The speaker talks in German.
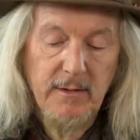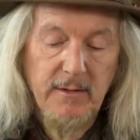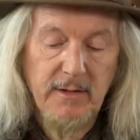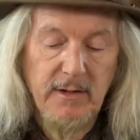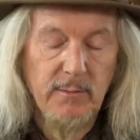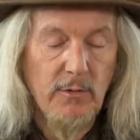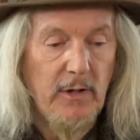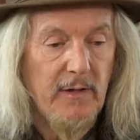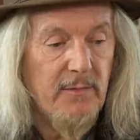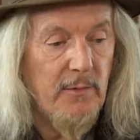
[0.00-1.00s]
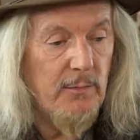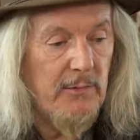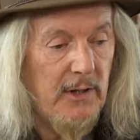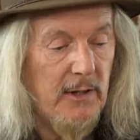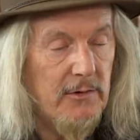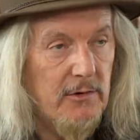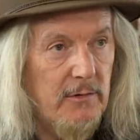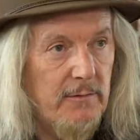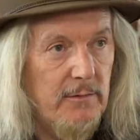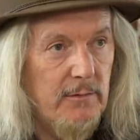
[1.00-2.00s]
Es geht immer erstmal um die
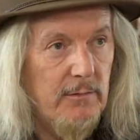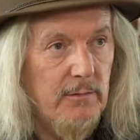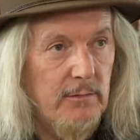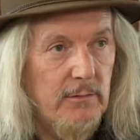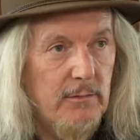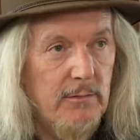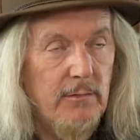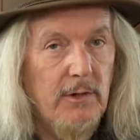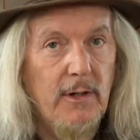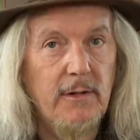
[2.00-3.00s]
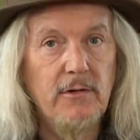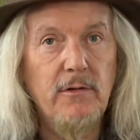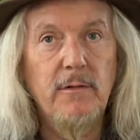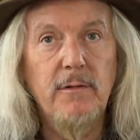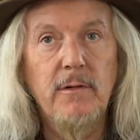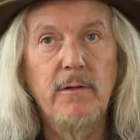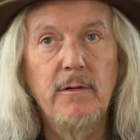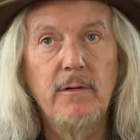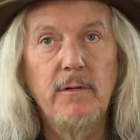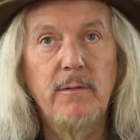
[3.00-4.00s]
Handschrift, die Handschrift
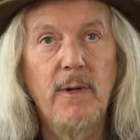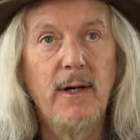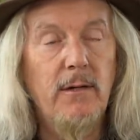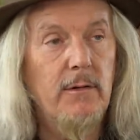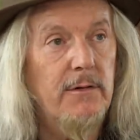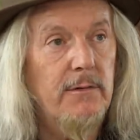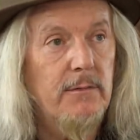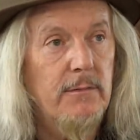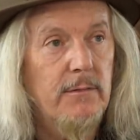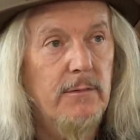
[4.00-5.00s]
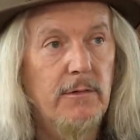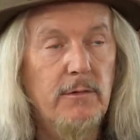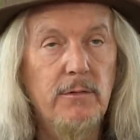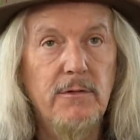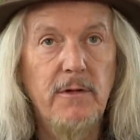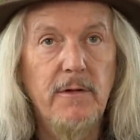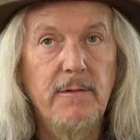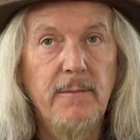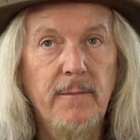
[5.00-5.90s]
des, des Malers, des Künstlers